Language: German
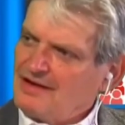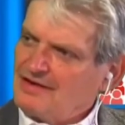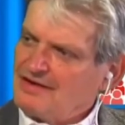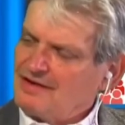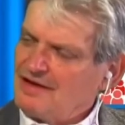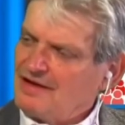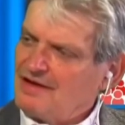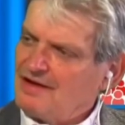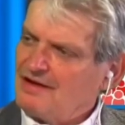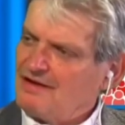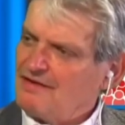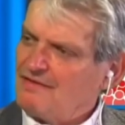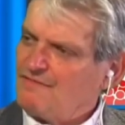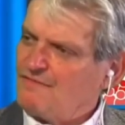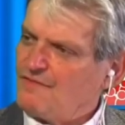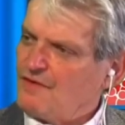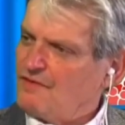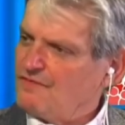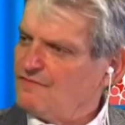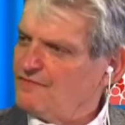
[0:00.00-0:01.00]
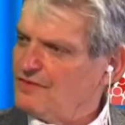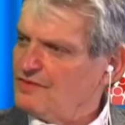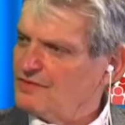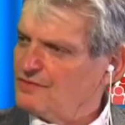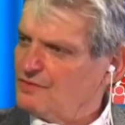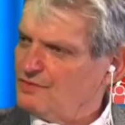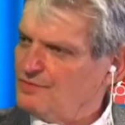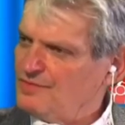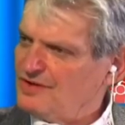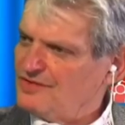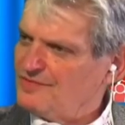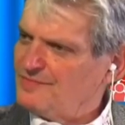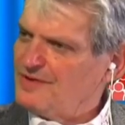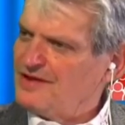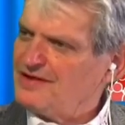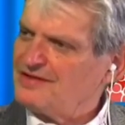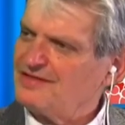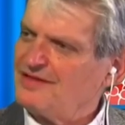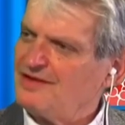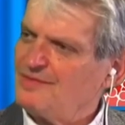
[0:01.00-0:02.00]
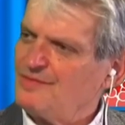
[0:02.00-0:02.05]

der VfL Gummersbach, der